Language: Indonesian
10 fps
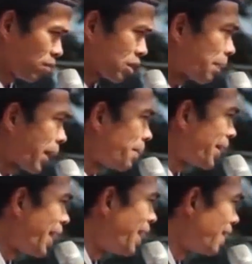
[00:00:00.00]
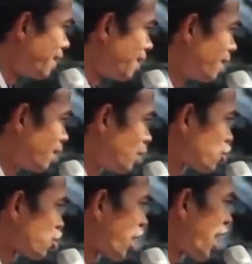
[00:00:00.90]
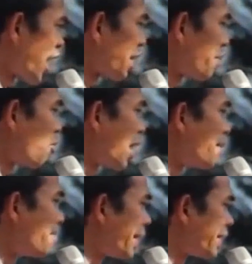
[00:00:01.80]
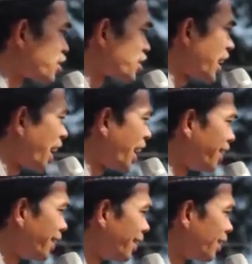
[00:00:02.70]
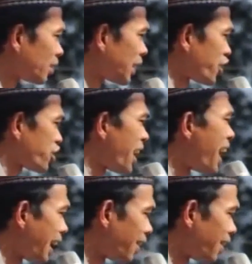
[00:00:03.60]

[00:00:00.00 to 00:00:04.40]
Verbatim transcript: Siapa namanya? Syekh Muhammad Zain Tasha.